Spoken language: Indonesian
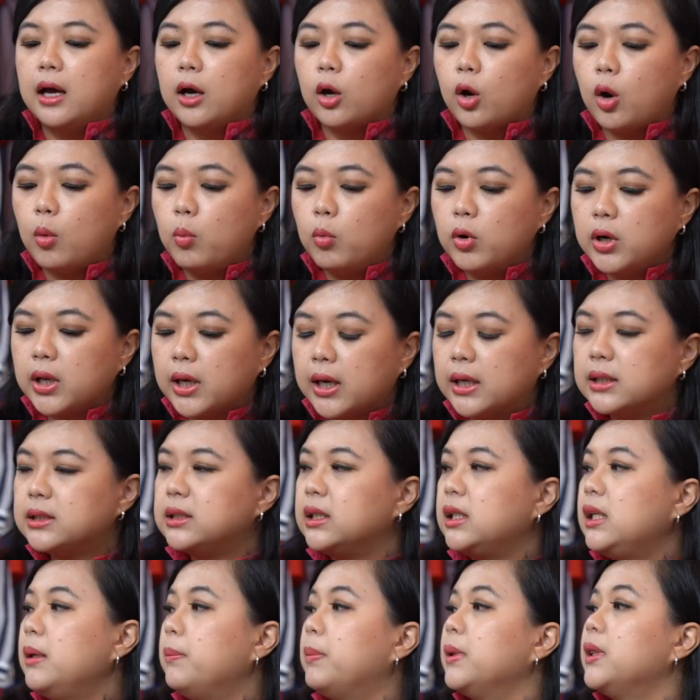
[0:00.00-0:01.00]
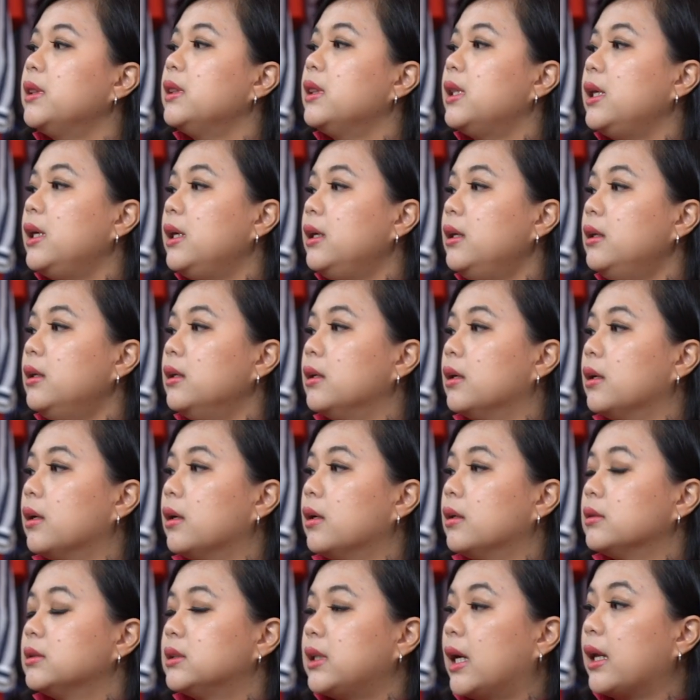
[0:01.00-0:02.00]
Komunikasi ini penting.
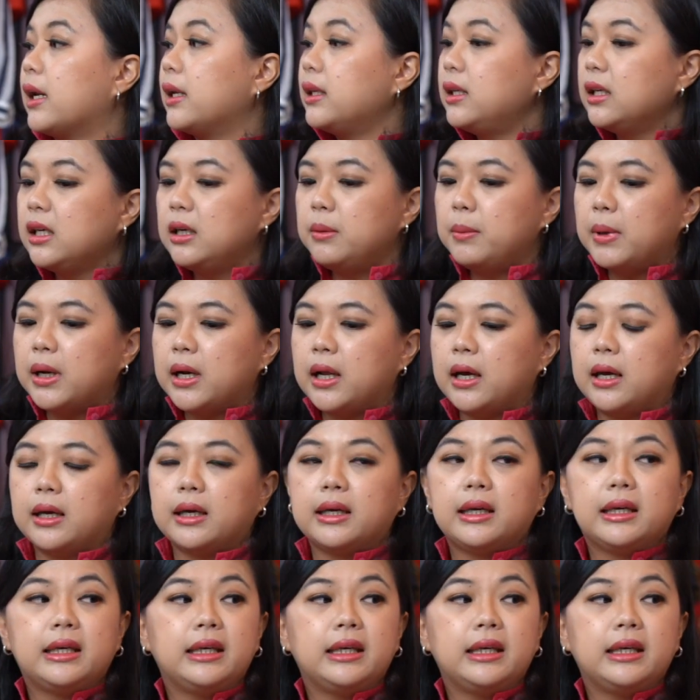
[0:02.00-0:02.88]
Caranya gimana?